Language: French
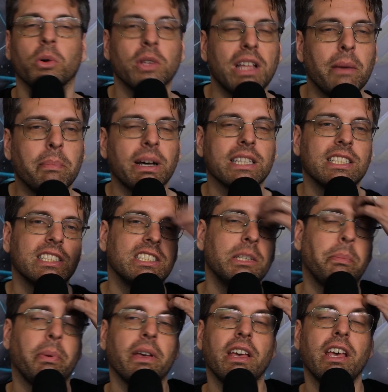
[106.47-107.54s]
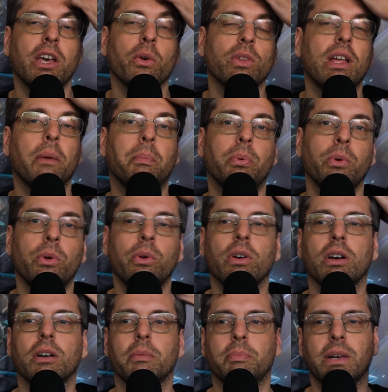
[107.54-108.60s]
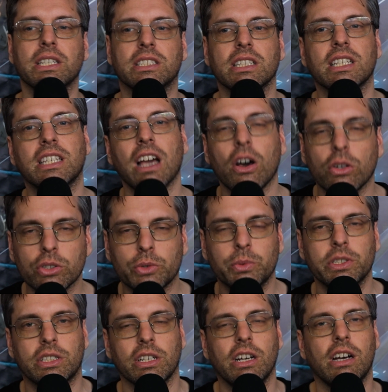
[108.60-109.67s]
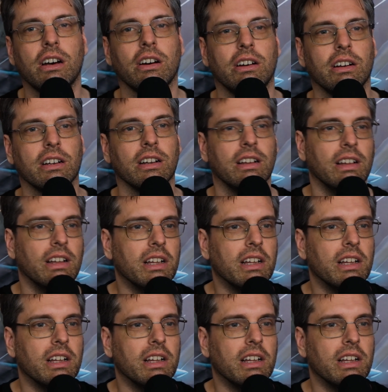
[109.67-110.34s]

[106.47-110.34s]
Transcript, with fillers: on a participé, on a pu euh, passer 48 heures euh,